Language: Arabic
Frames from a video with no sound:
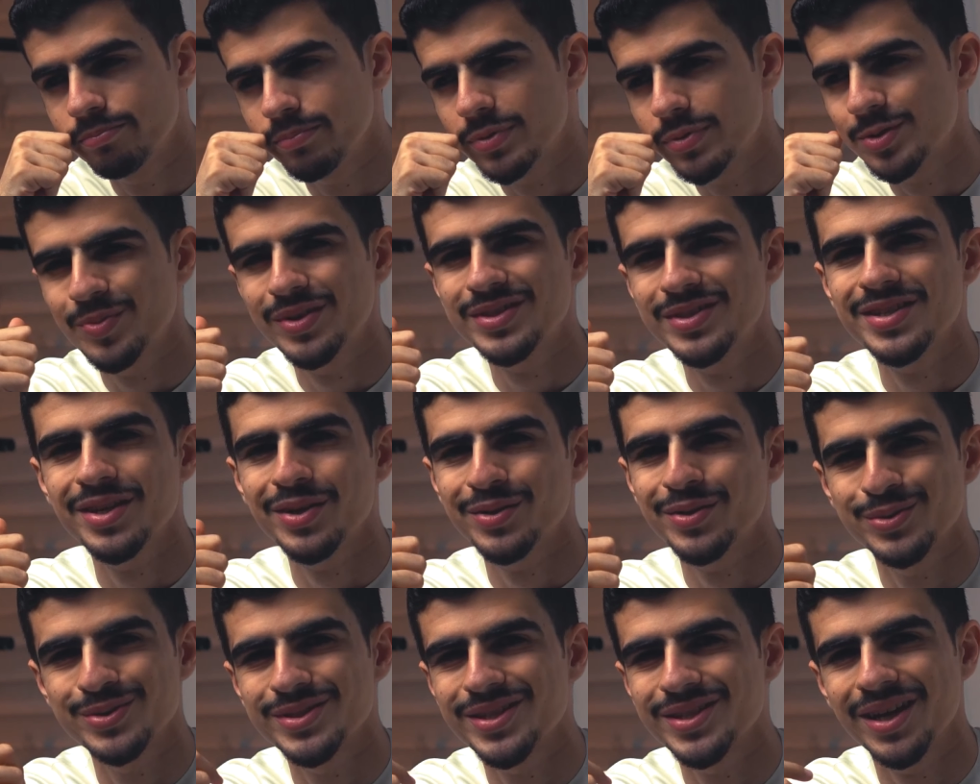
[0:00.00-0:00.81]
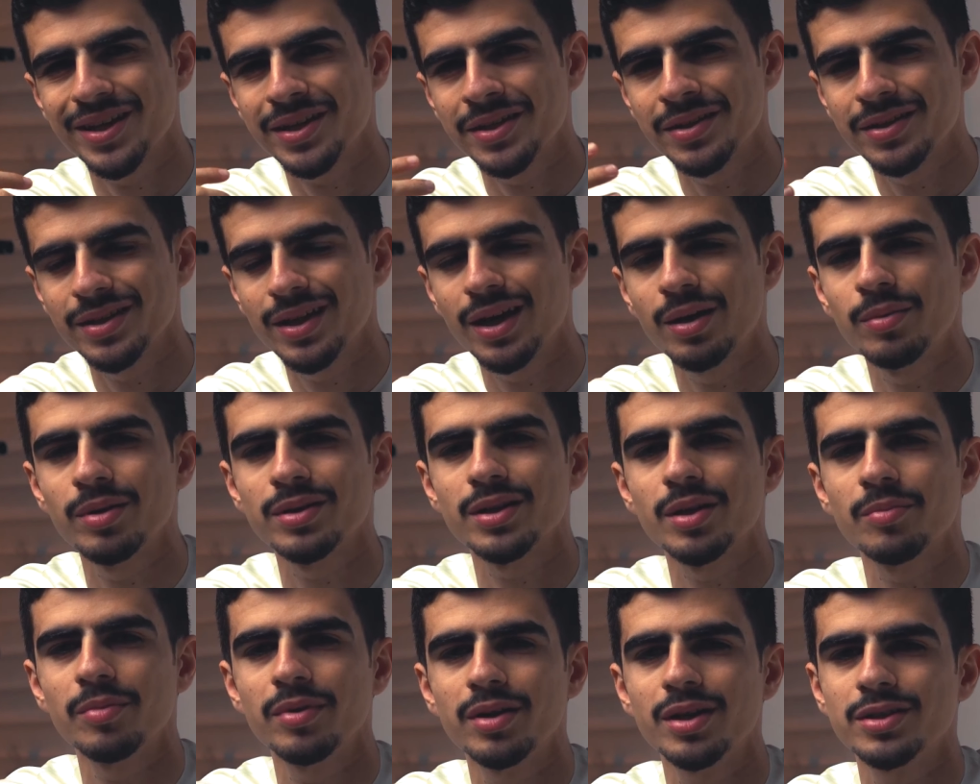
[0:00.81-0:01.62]
بس ما يصير أقول صح قدامه
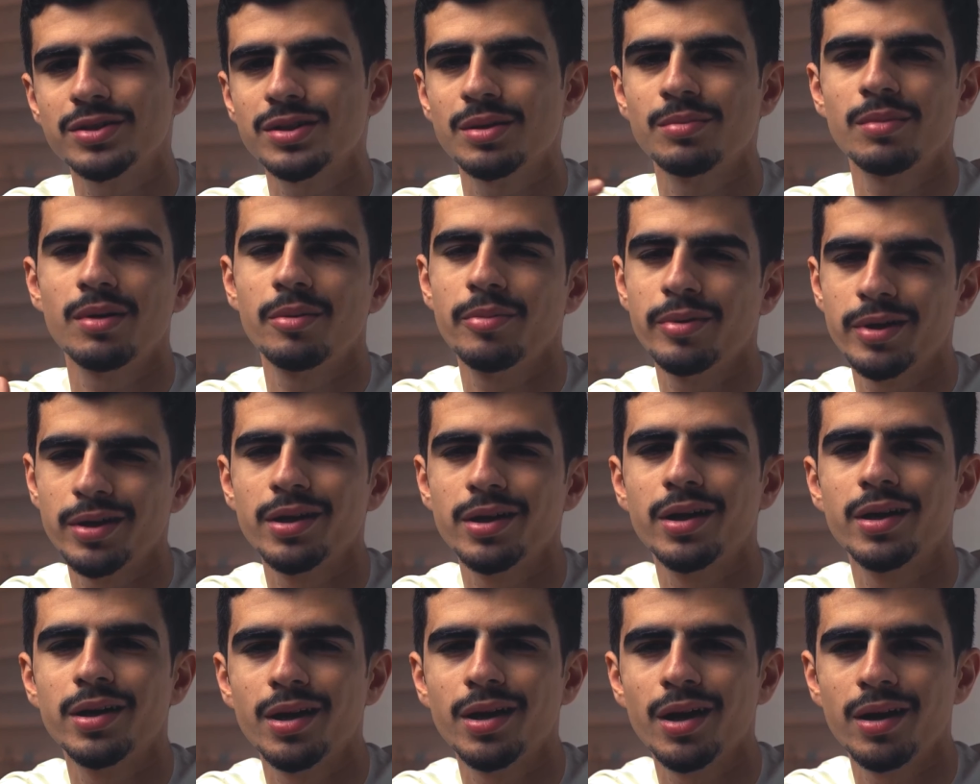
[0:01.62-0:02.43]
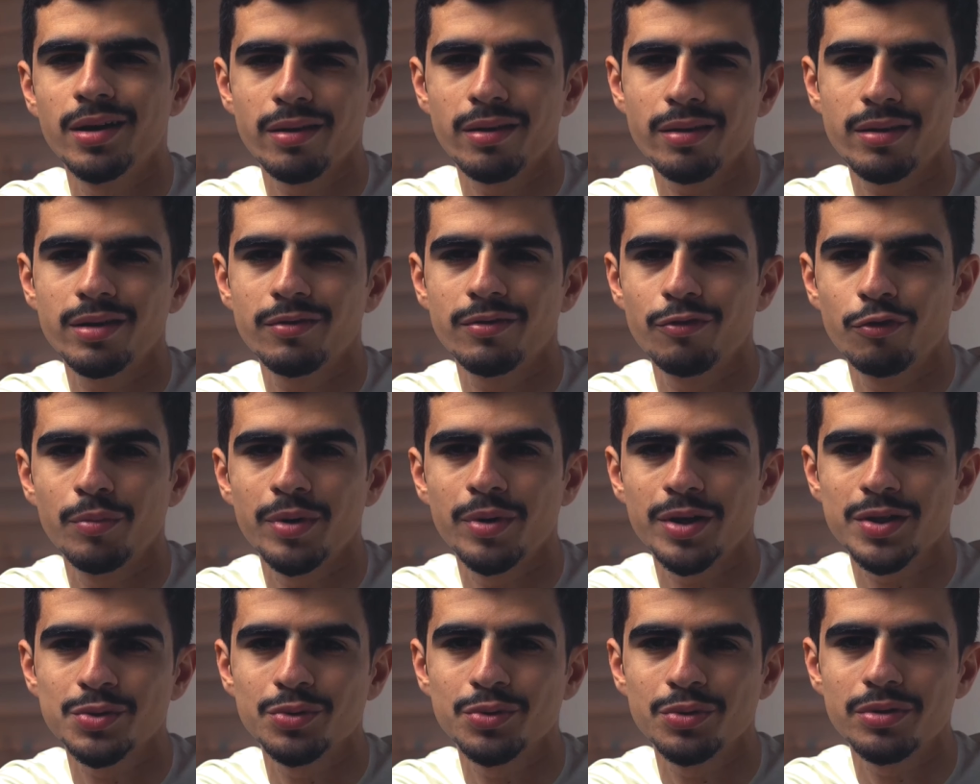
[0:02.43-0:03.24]
طبعا عشان ما أبين إني أنا ضيف
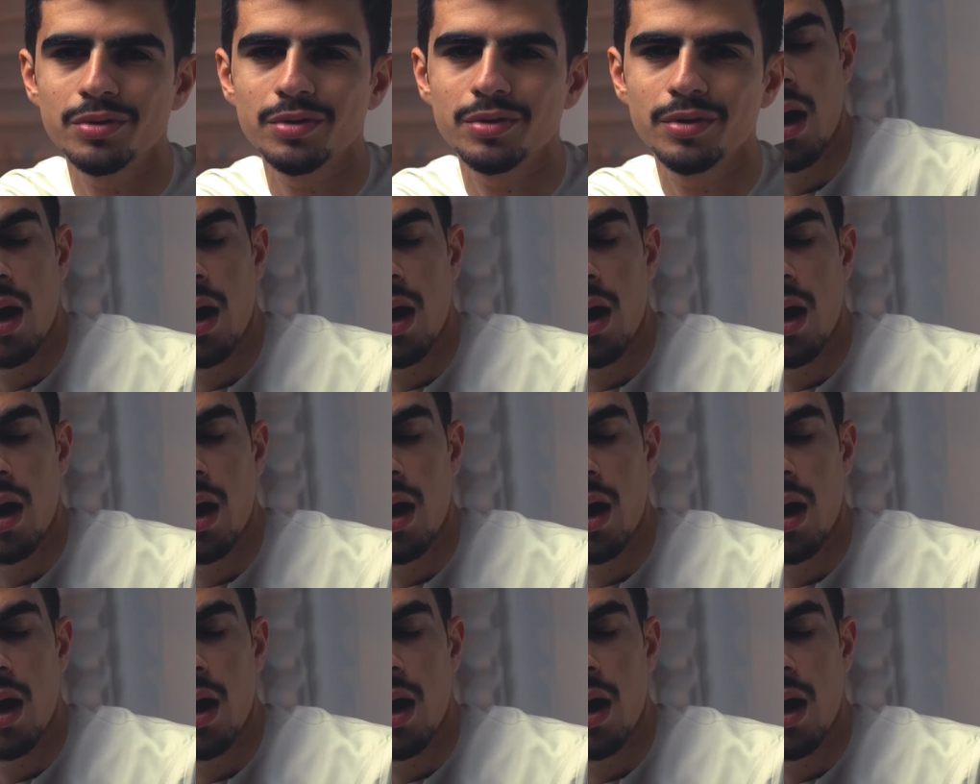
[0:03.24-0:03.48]
ومكسور